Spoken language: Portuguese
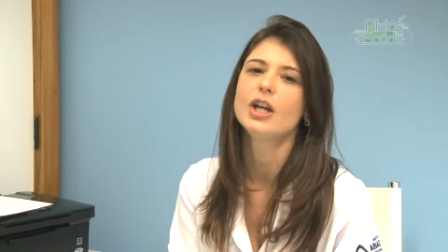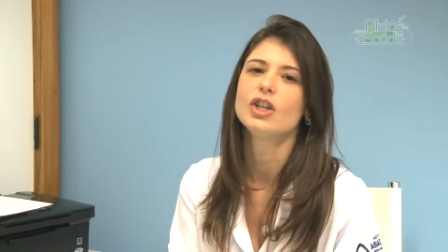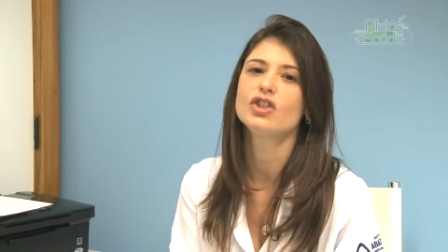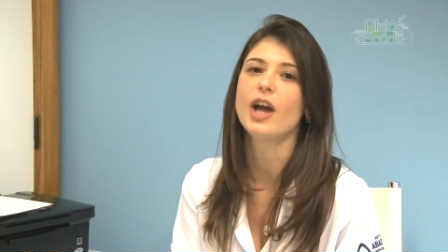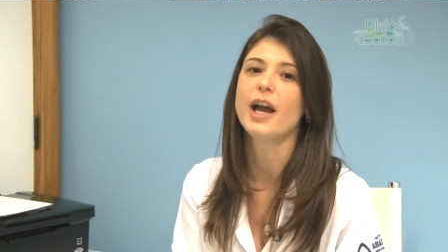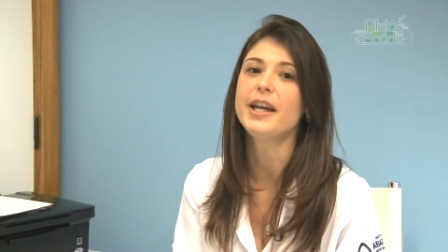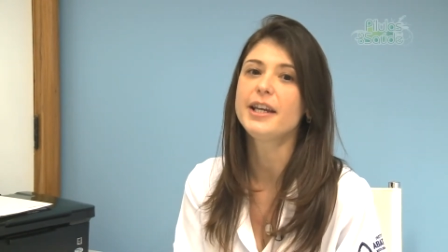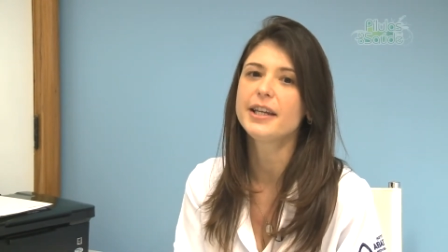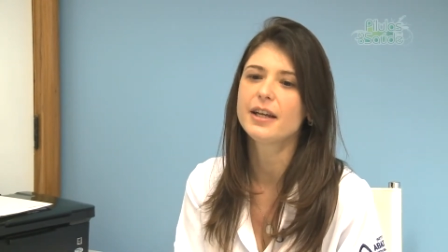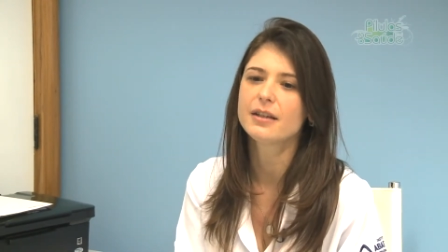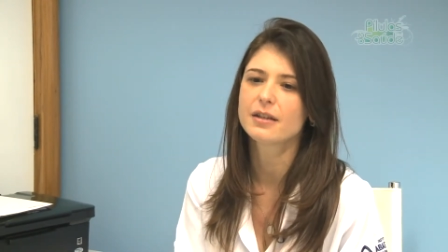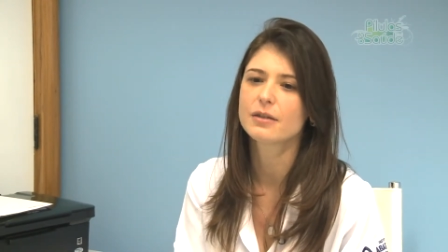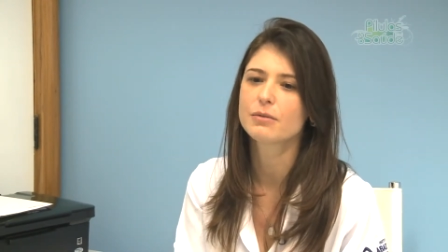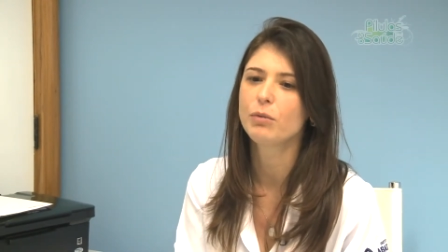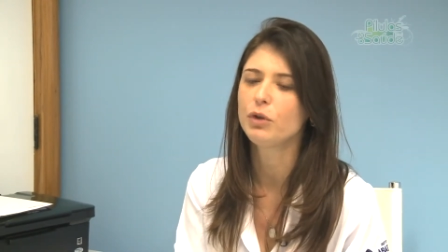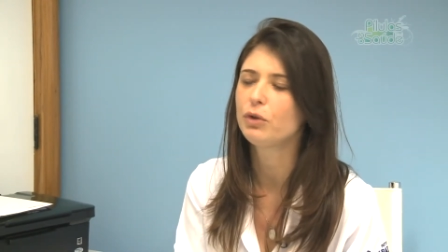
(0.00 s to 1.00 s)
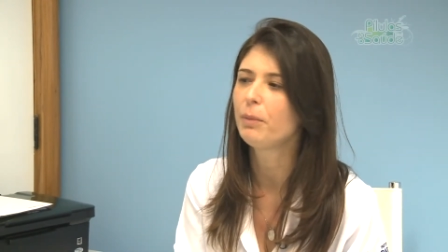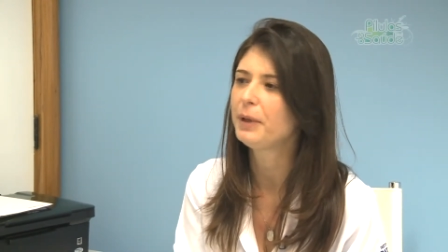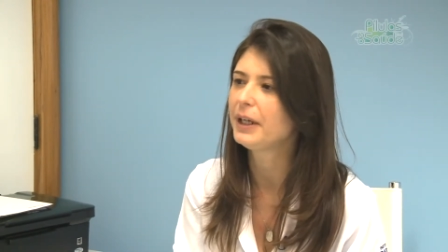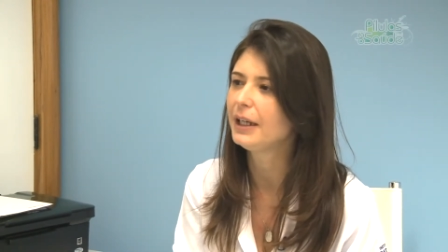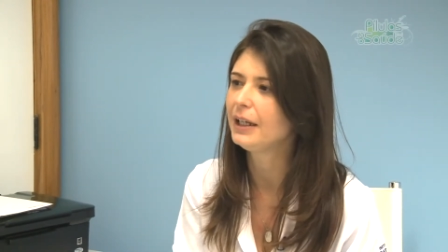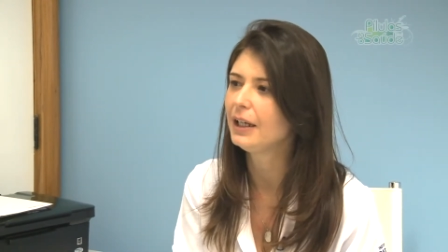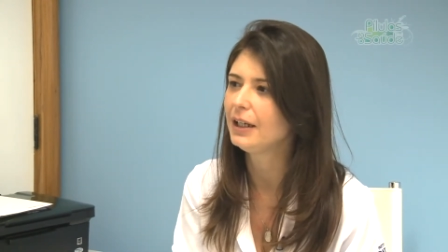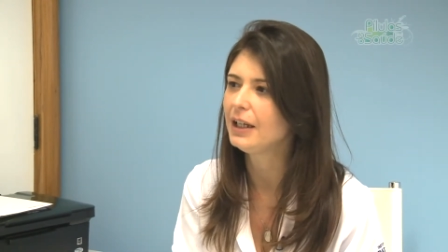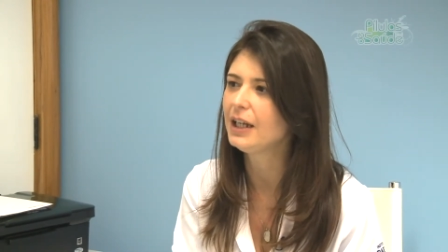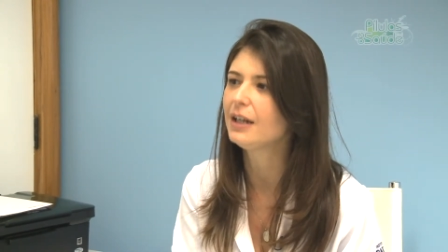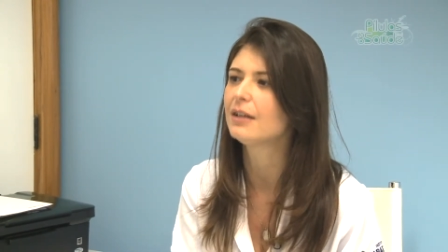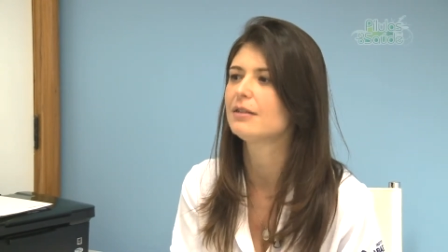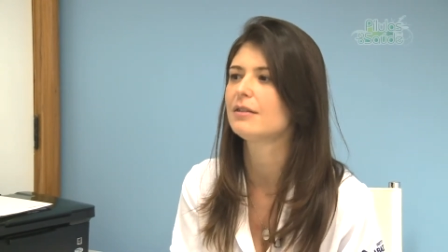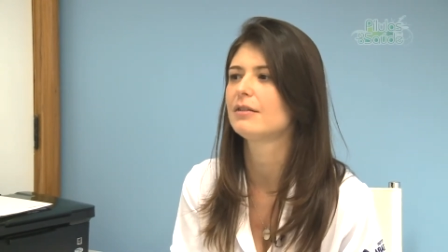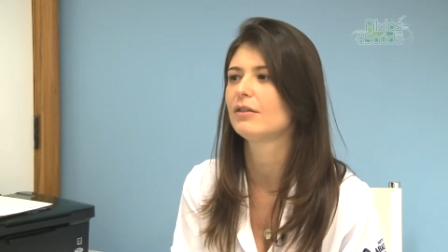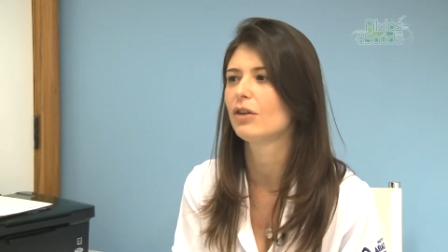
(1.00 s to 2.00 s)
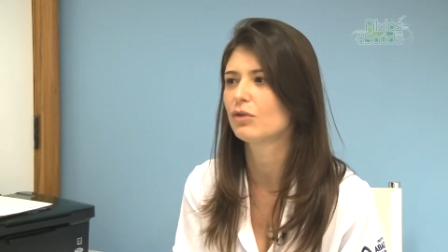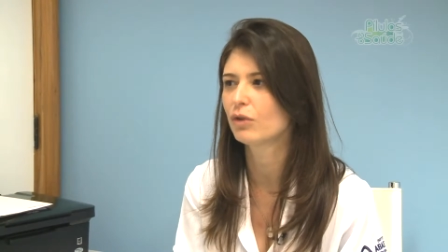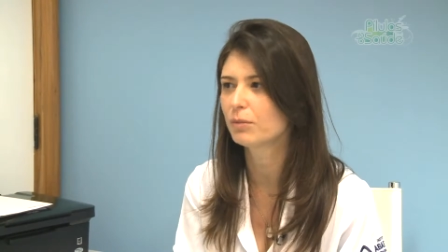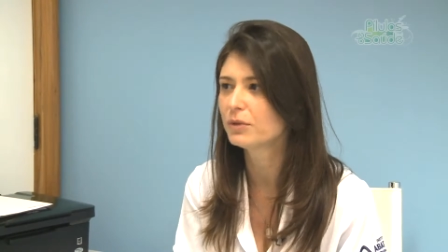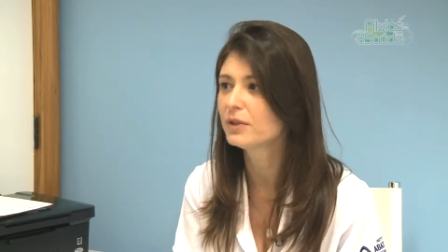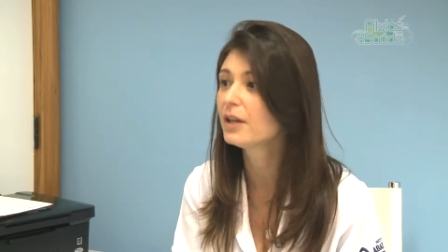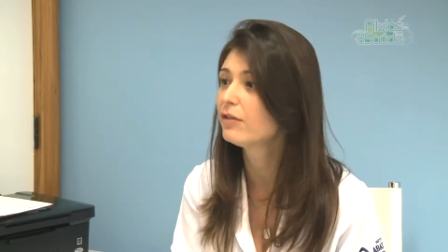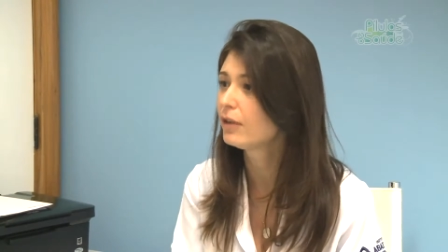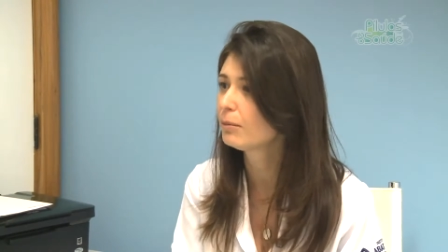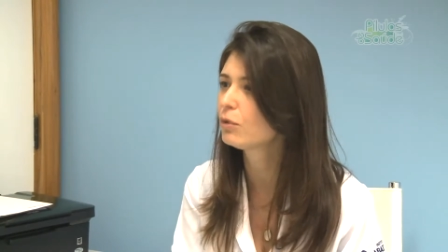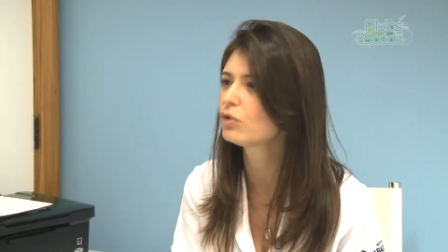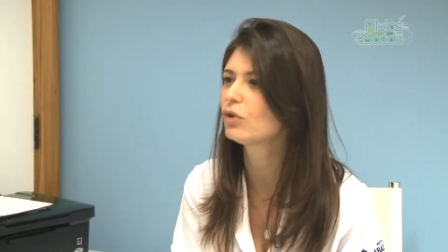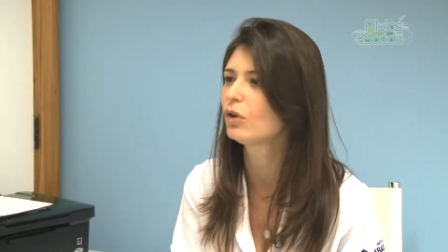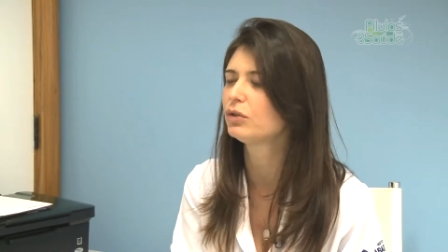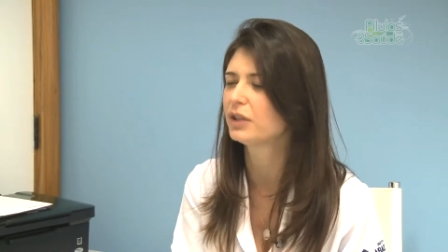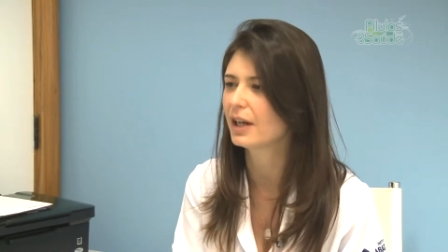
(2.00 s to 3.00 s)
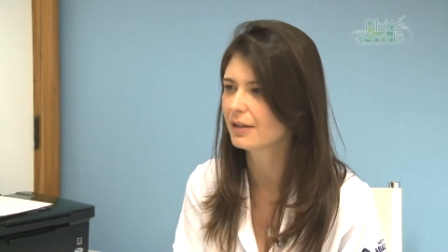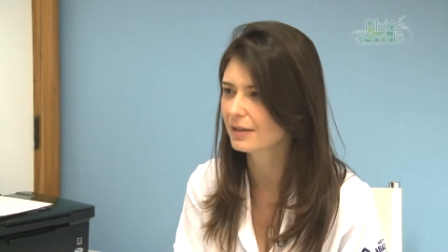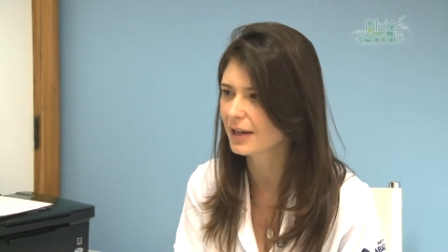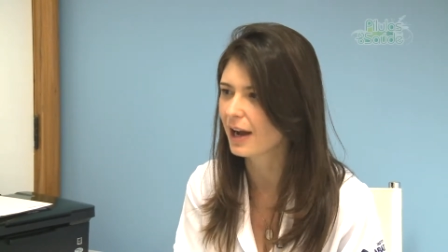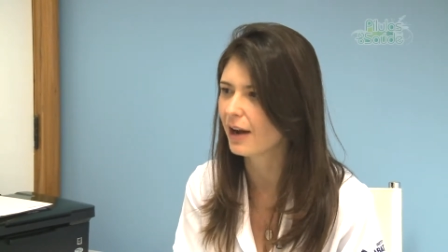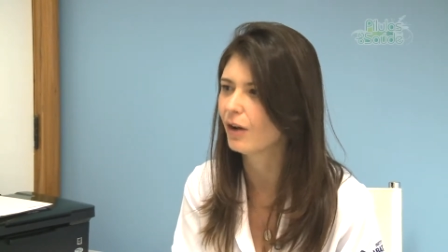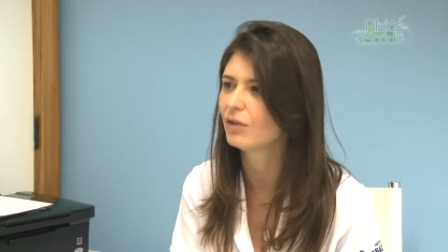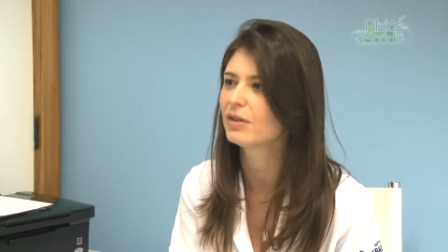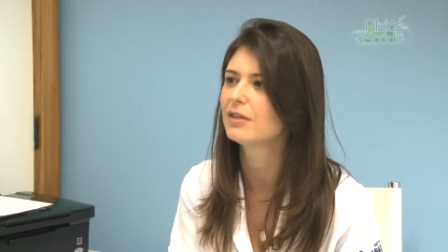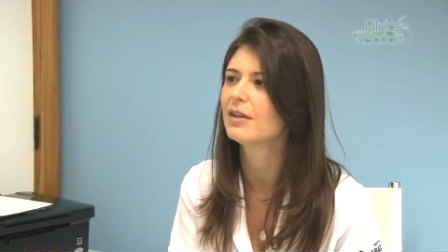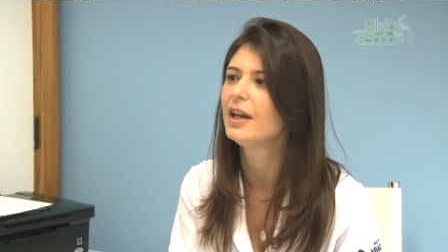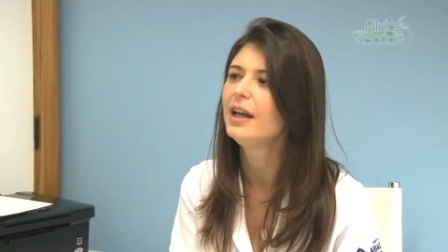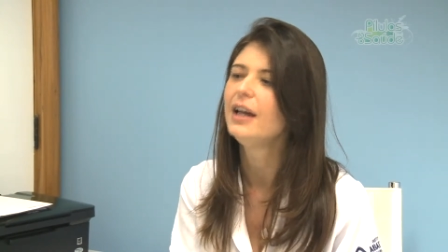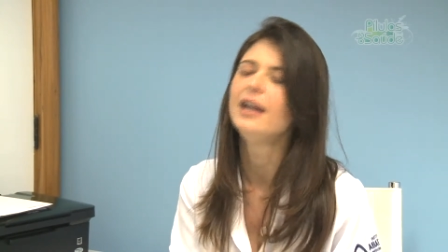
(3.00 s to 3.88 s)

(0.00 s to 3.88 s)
Já em crianças muito pequenininhas, nós observamos outras causas.